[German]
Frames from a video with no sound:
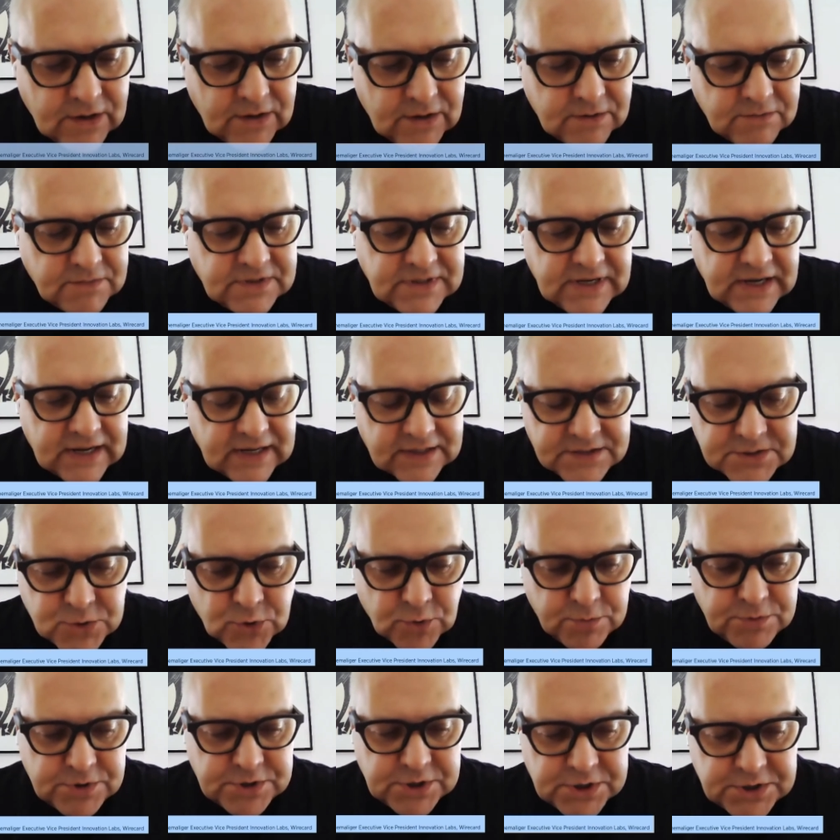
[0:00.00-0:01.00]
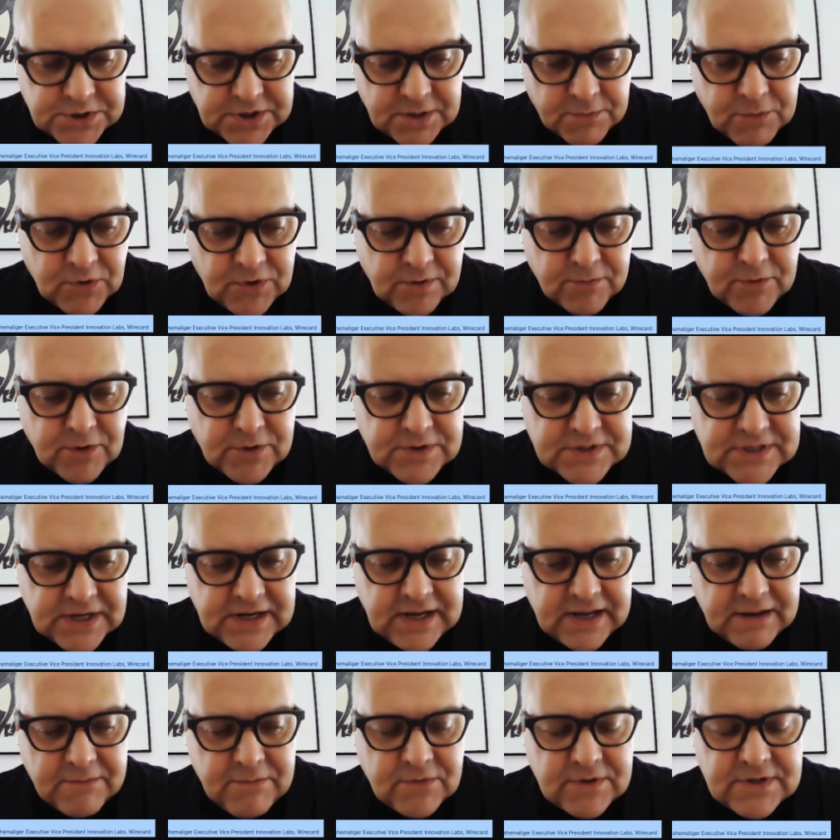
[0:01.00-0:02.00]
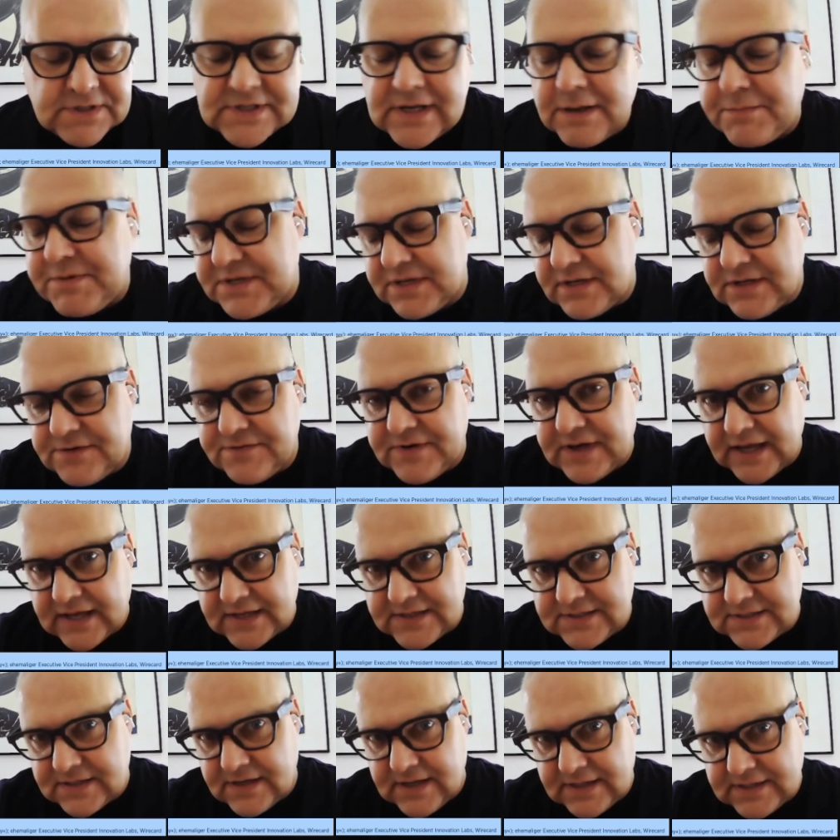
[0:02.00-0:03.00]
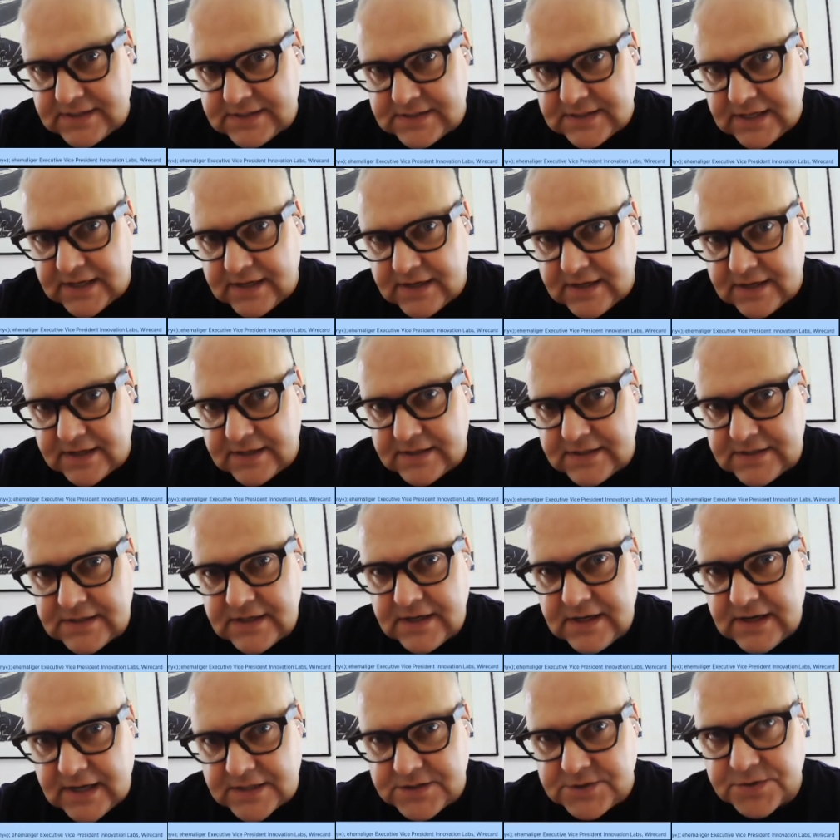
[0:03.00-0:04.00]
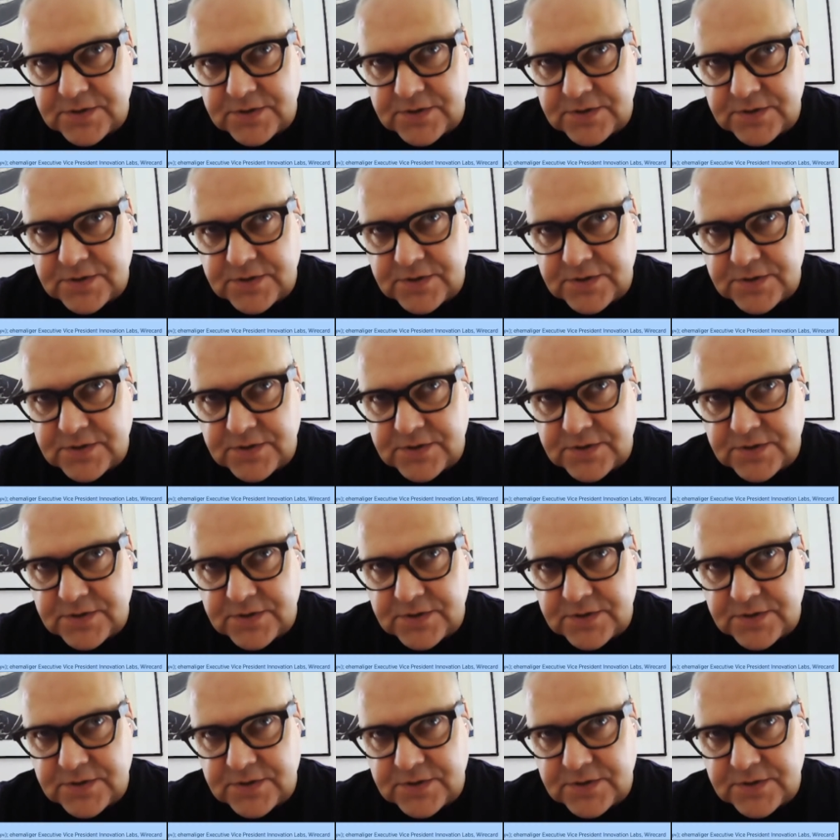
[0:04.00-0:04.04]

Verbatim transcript: Äh, und eine ganz komische Stimmung im Unternehmen und das habe ich nicht vergessen letztendlich.